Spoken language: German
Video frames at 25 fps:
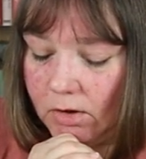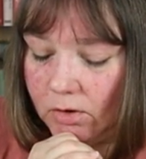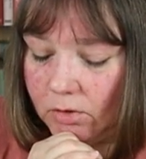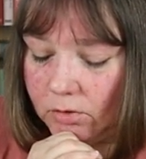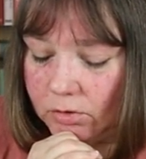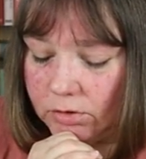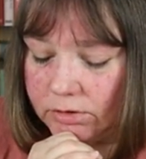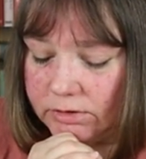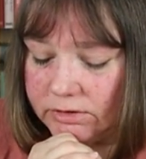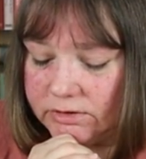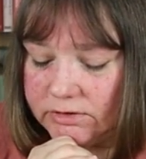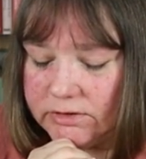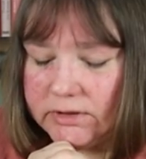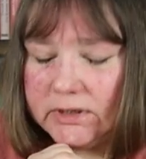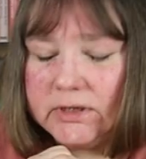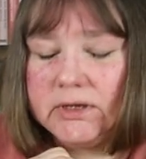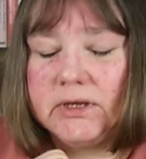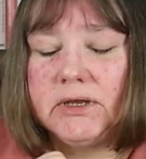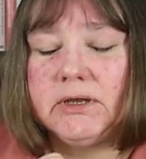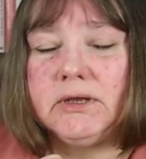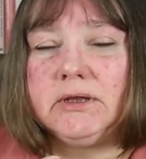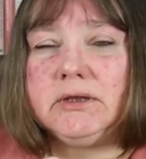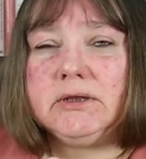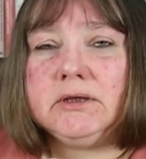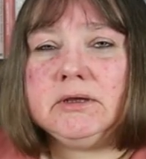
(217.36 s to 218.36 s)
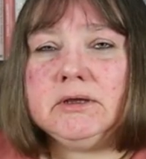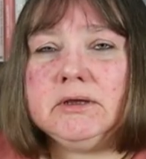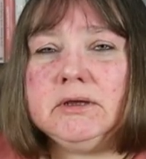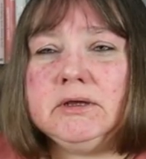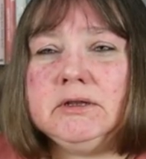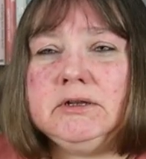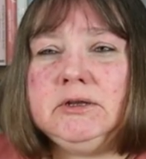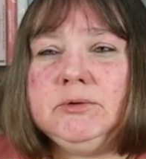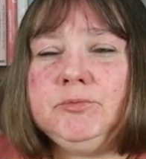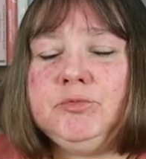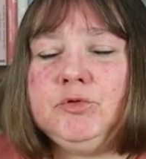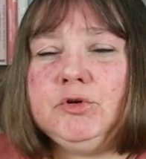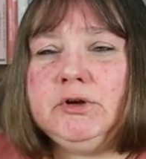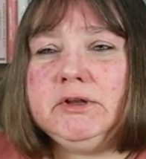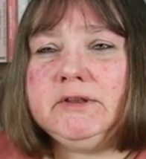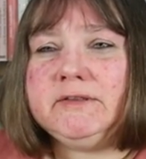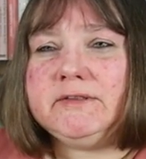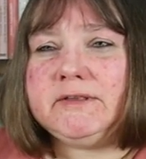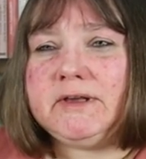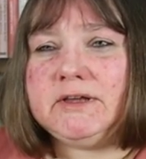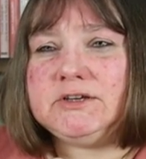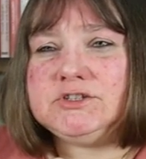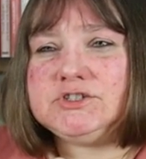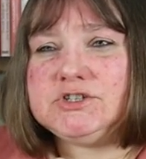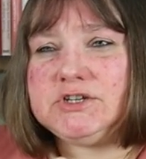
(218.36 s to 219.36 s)
Und äh, die
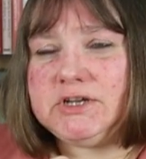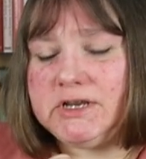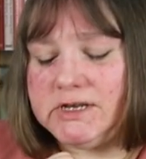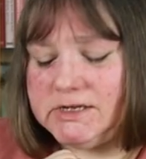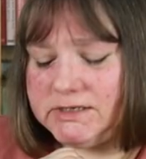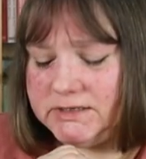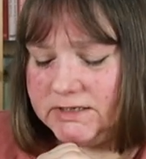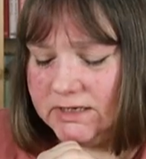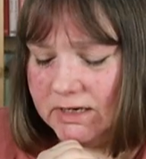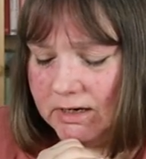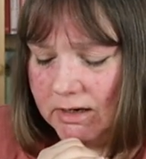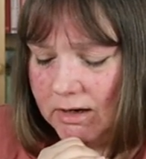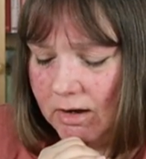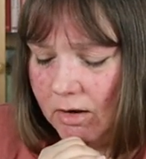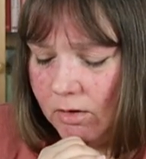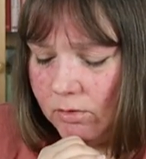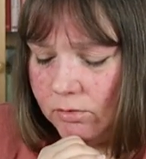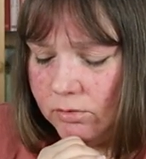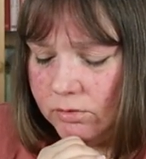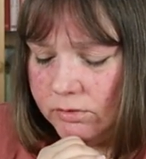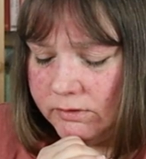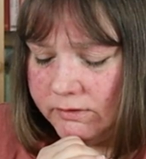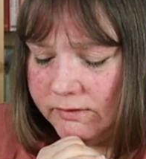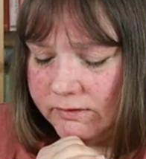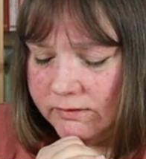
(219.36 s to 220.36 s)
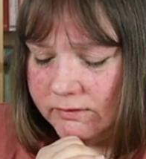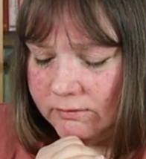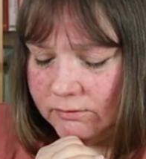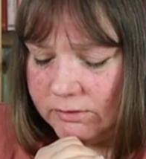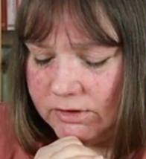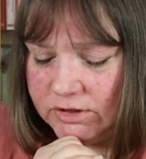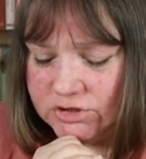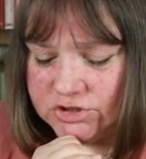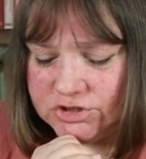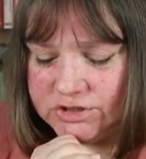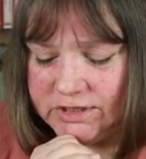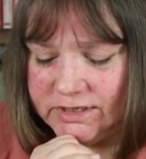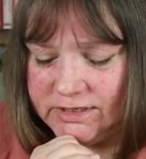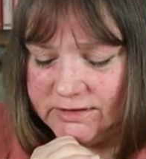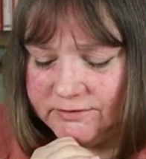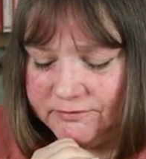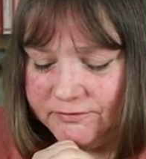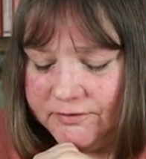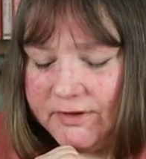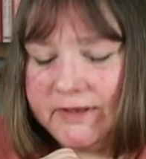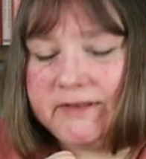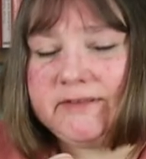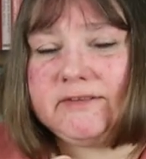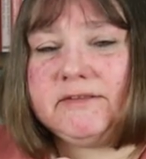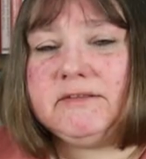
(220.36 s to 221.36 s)
Polizei stellt heraus oder stellt
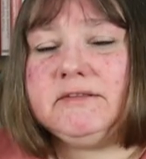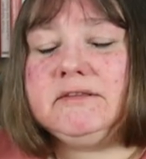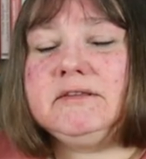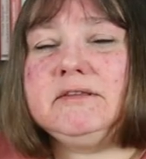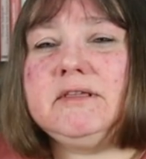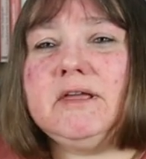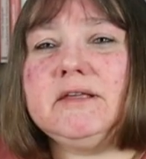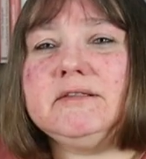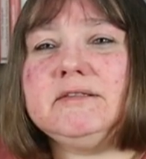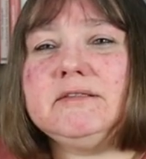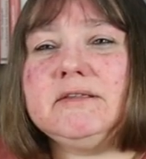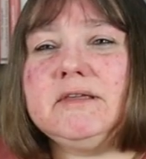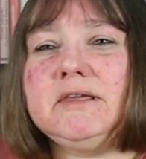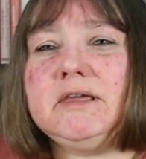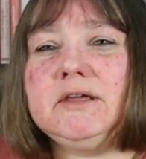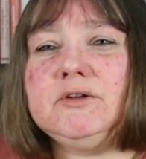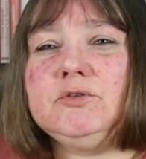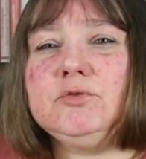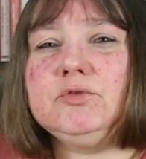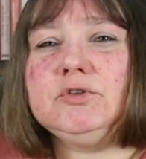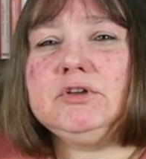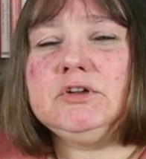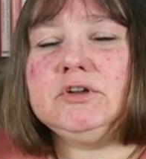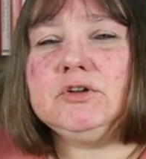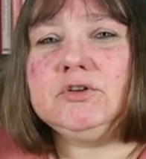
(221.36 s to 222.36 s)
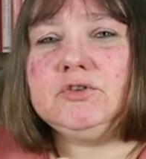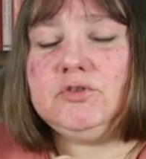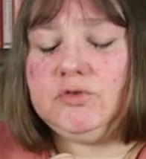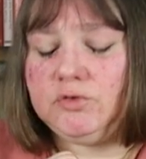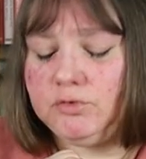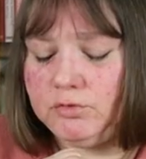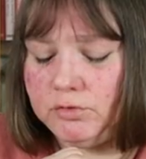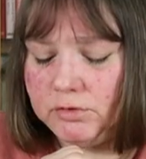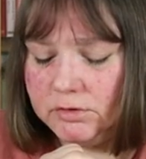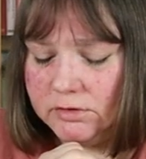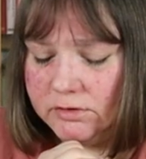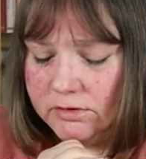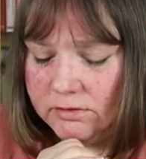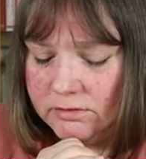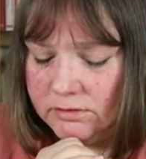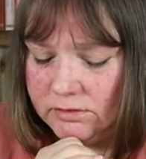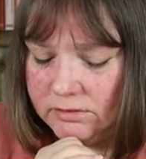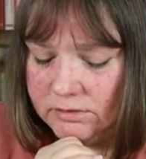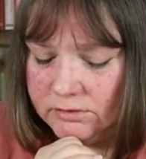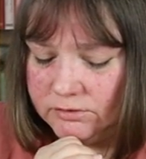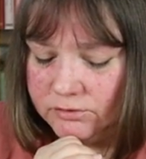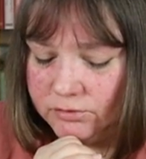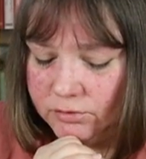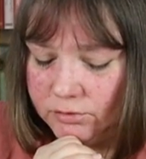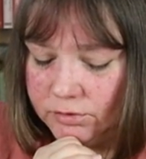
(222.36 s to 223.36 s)
fest, dass er durch eine
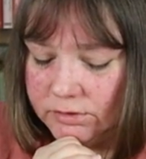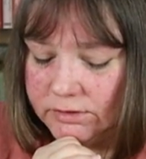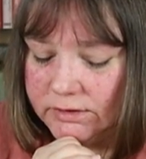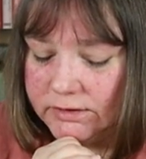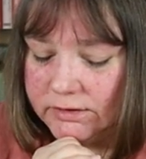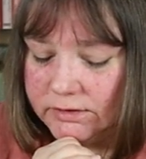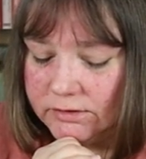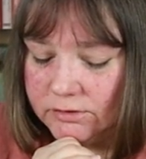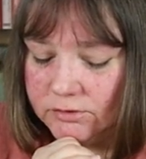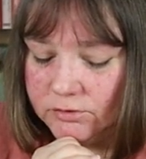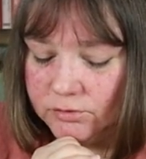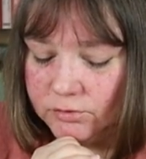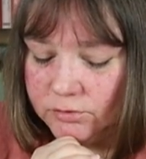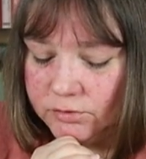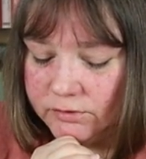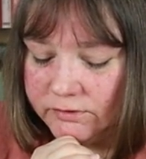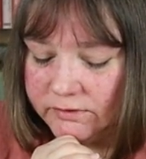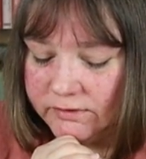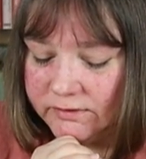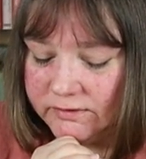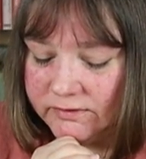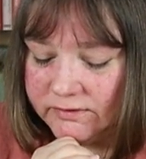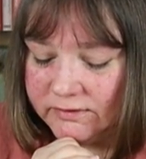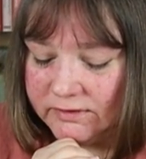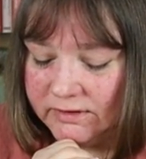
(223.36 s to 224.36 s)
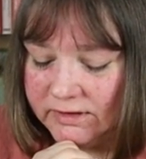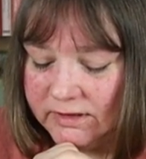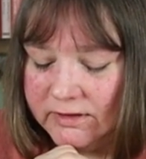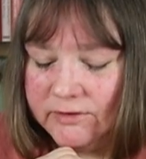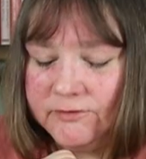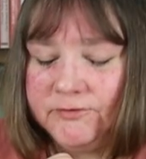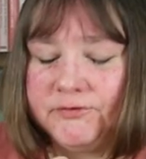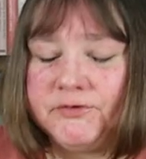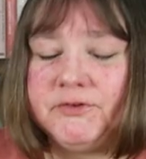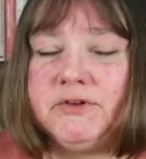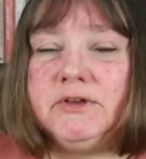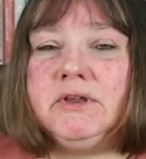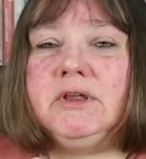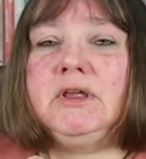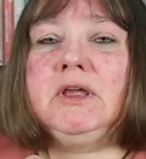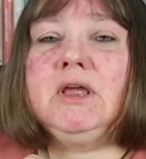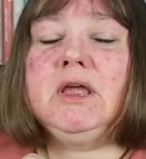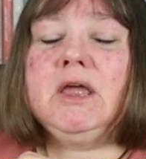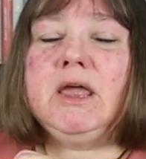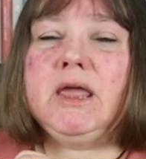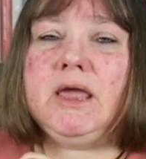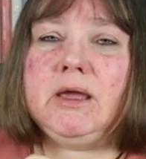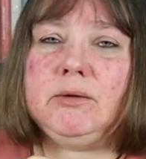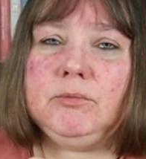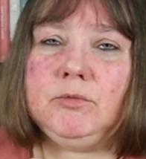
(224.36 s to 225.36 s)
töte, tödliche Dosis Gift
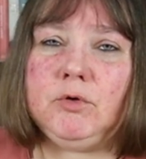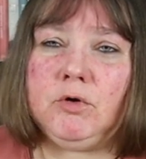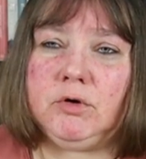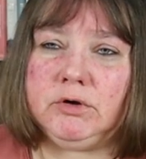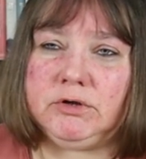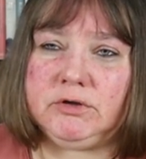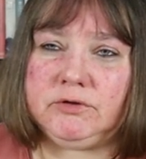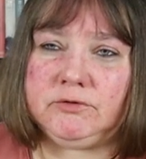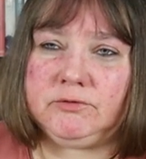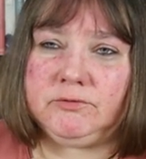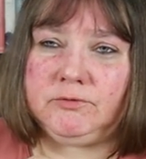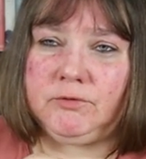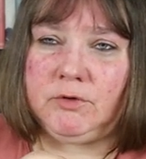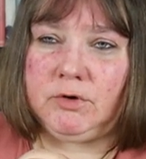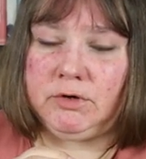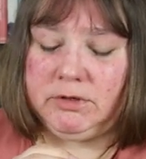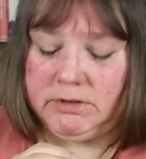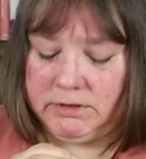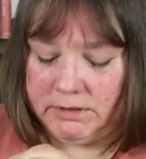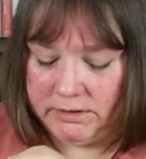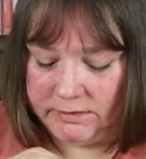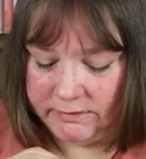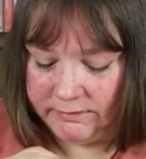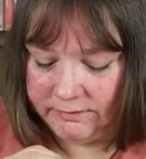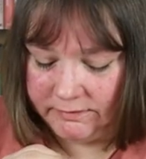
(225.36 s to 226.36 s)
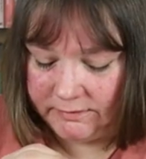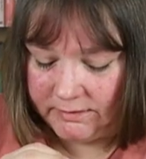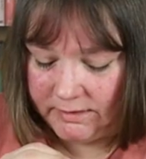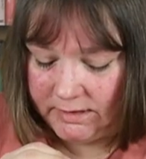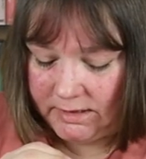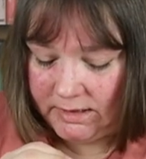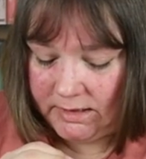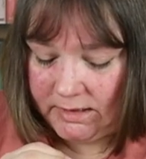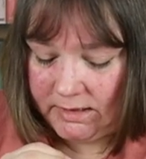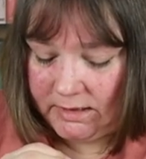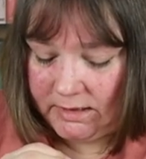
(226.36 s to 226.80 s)
ermordet worden ist.